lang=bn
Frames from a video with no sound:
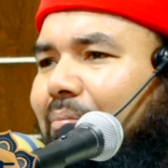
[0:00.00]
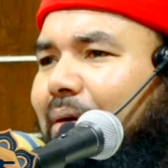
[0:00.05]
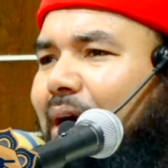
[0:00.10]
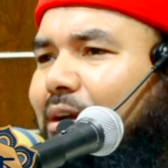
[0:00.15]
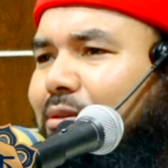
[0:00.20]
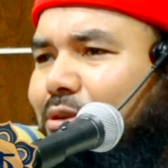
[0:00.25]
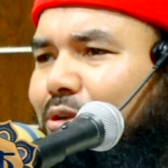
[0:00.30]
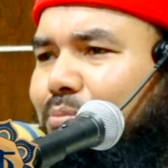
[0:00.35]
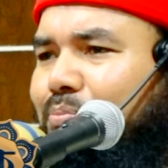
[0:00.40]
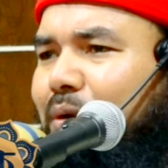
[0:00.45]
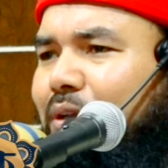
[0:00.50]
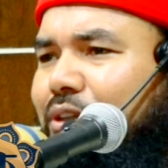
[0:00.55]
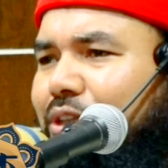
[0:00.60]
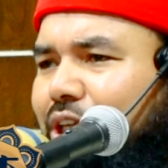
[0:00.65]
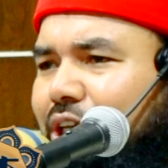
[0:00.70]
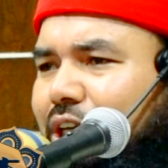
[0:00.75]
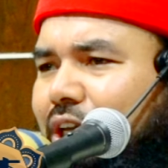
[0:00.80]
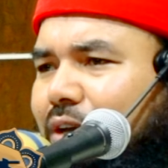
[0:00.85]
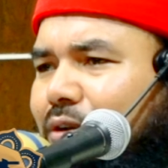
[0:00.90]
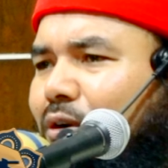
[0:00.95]
এবাদত
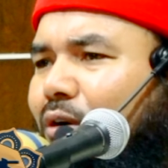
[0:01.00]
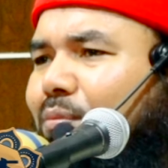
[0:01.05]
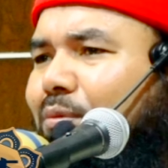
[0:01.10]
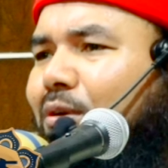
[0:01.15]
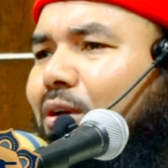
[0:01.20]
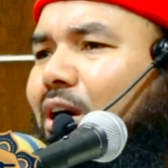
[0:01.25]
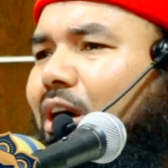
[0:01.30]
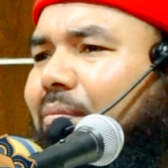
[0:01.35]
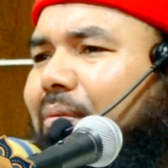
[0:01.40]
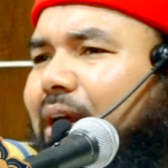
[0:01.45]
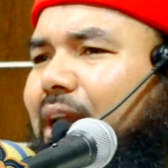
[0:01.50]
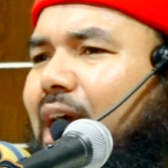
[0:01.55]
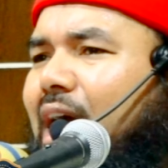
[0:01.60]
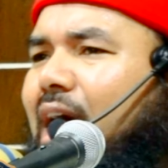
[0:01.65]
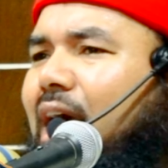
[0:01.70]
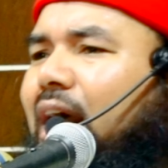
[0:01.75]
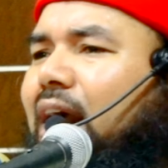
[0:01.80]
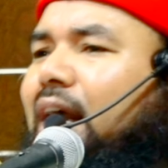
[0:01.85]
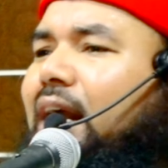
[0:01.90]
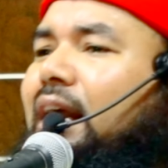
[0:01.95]
বন্দিগি কবুল হবে
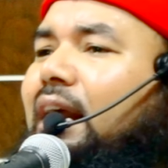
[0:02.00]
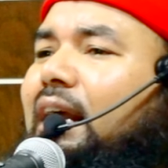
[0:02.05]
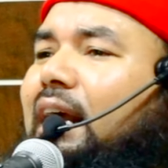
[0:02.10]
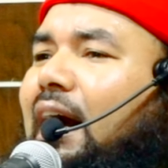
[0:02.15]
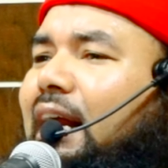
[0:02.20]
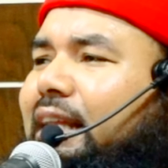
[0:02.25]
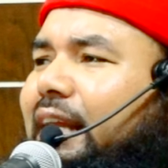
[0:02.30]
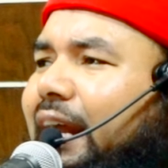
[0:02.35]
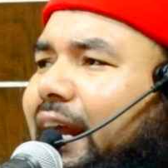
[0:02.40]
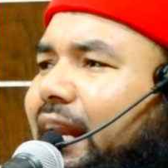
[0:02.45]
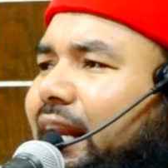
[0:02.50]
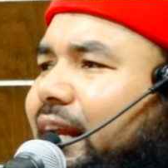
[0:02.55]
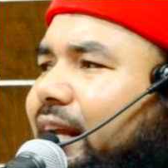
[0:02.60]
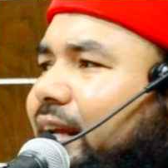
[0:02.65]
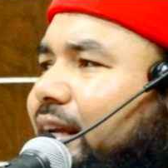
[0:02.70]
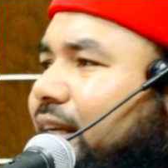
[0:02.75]
না কাদের